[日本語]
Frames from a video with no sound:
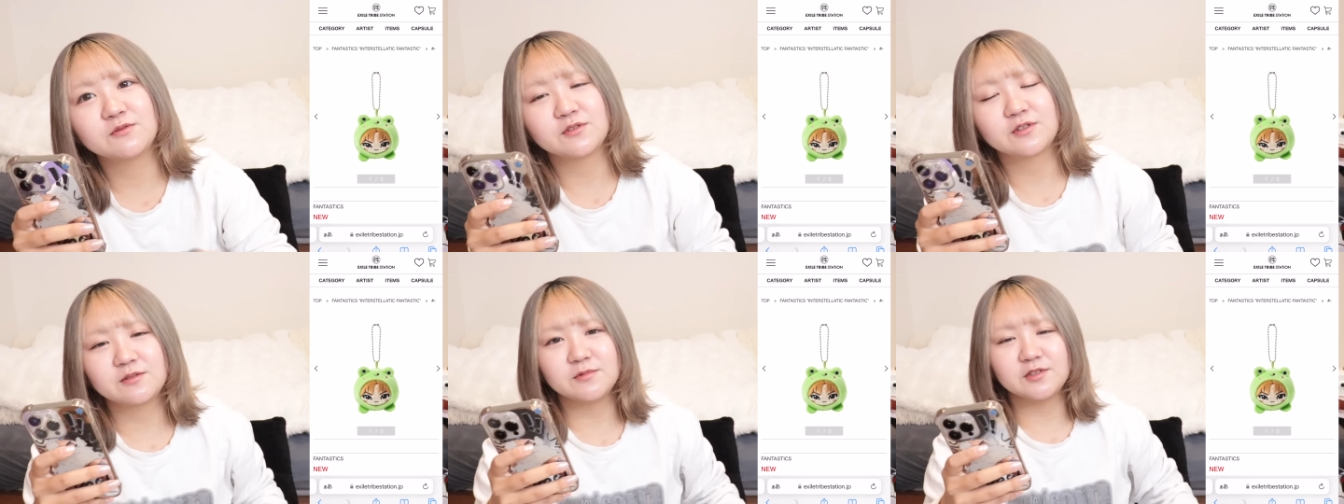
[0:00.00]
ん
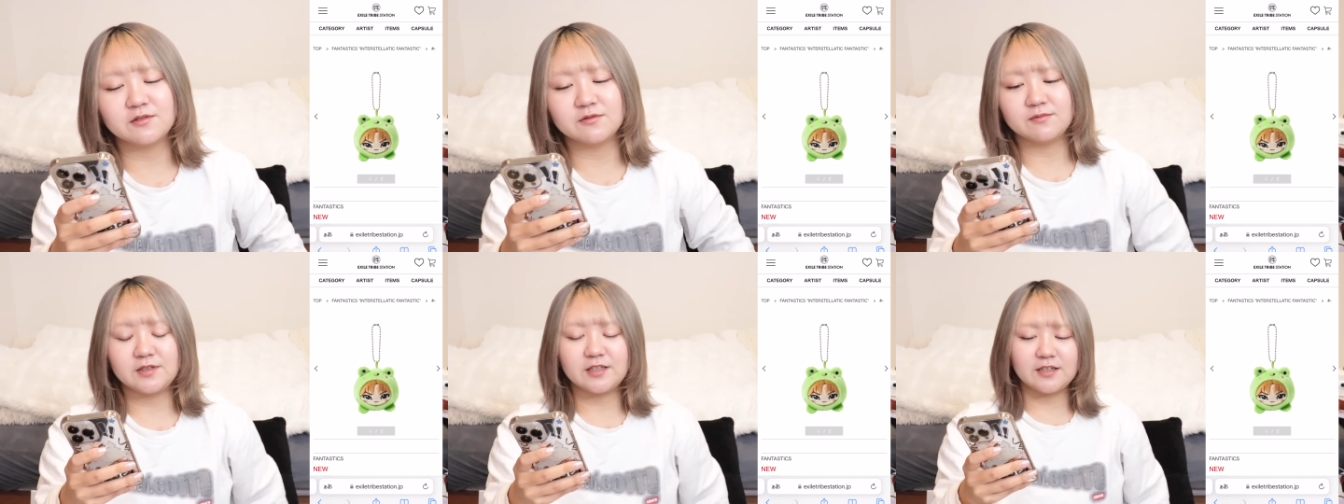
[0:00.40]
とつむ
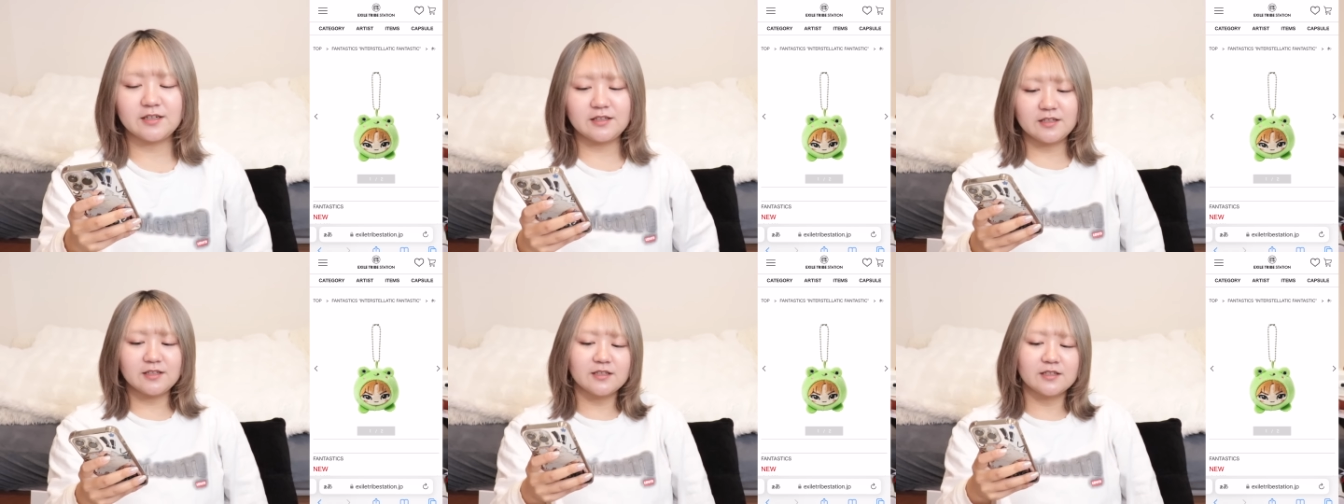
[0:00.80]
つむみたい
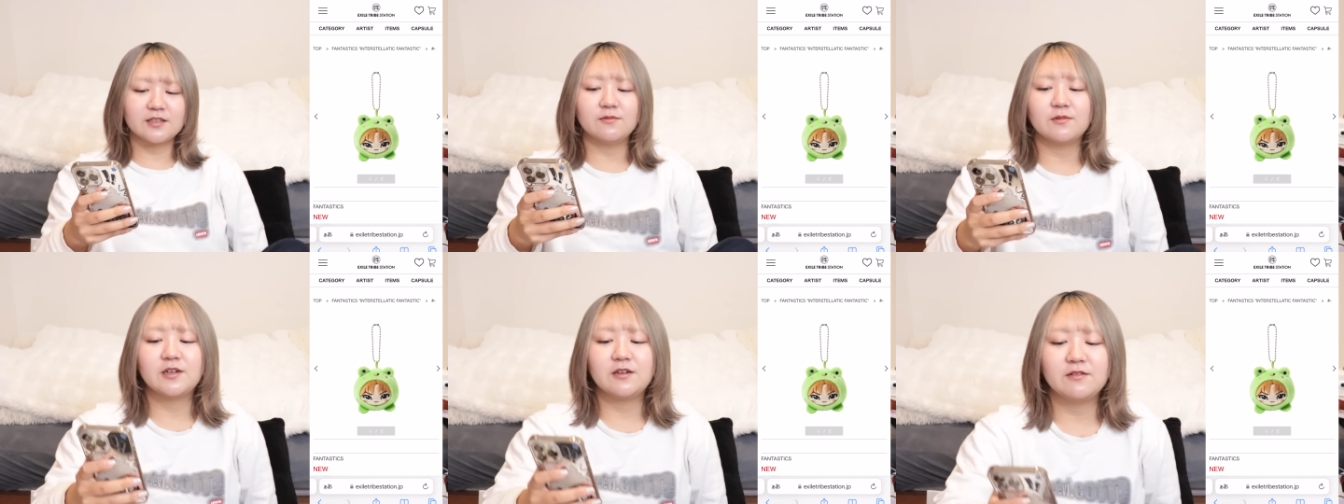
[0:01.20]
にし
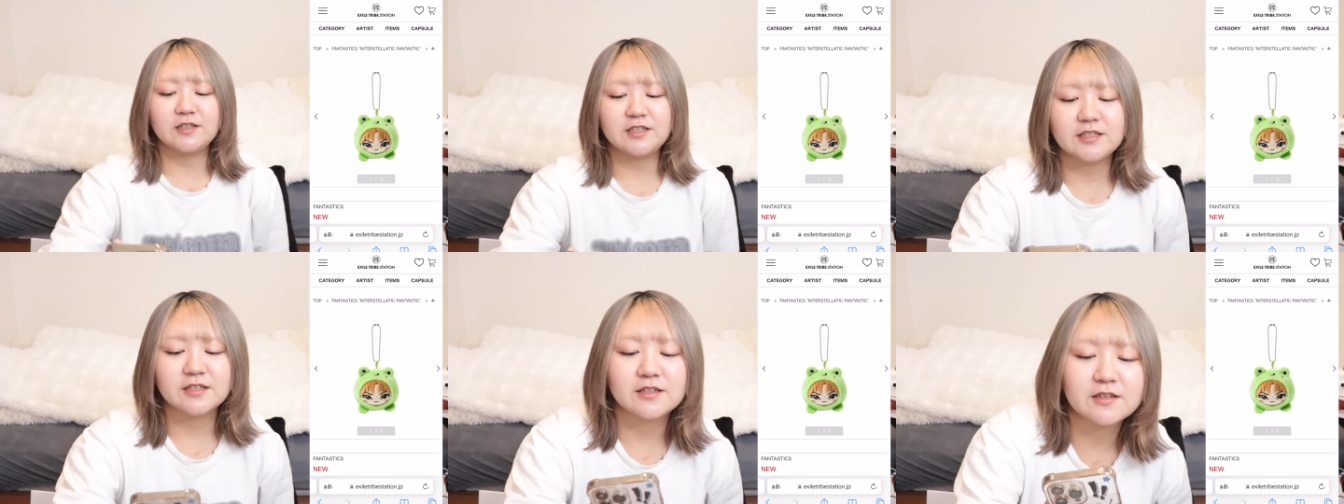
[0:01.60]
ても可
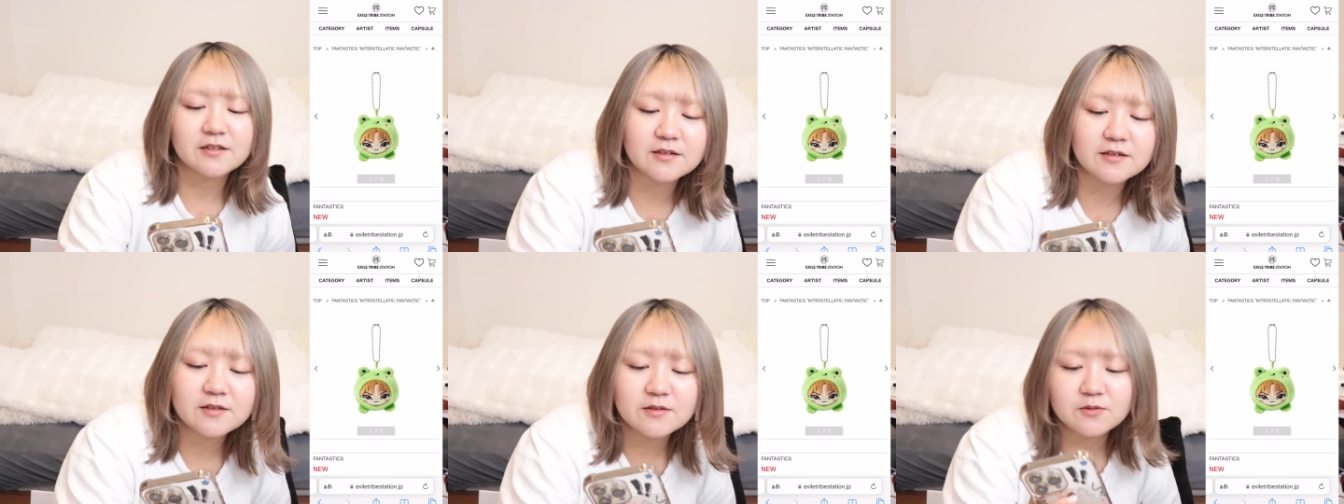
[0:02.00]
愛いんじゃない
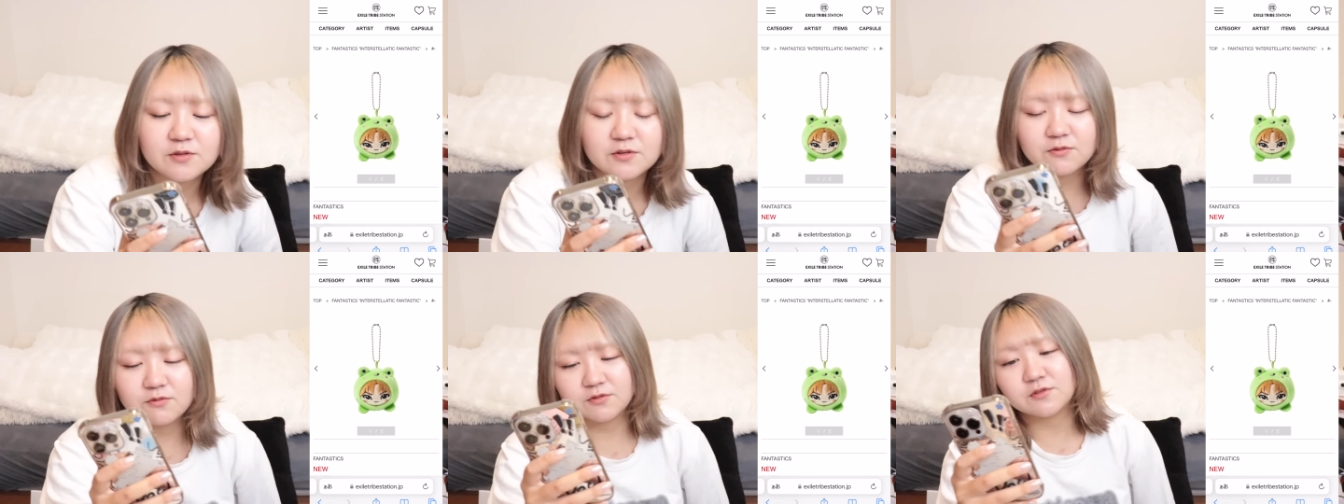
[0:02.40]
かな
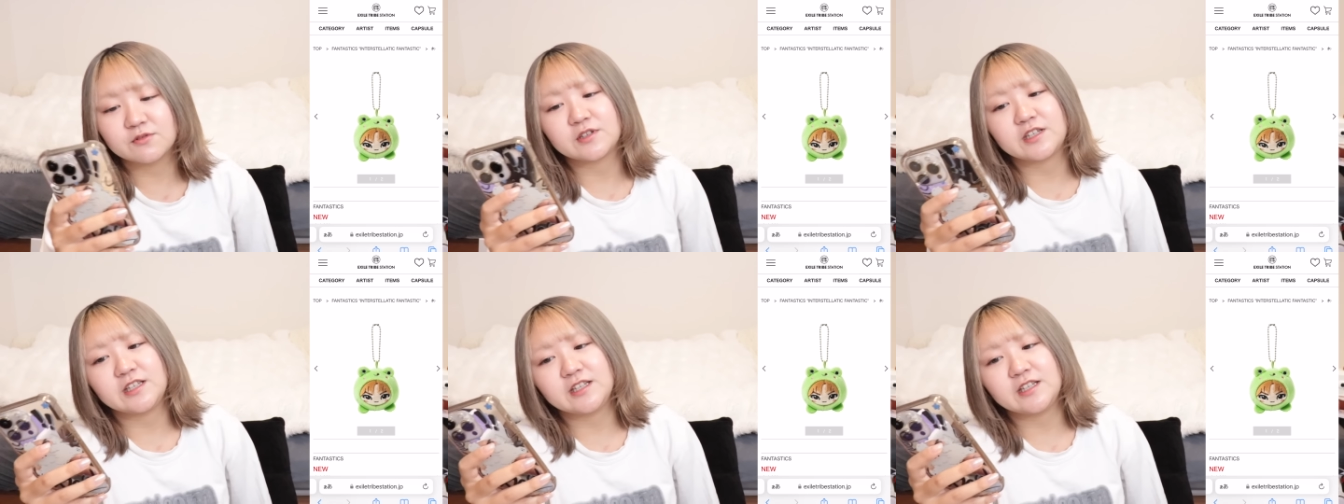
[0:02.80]
置くとき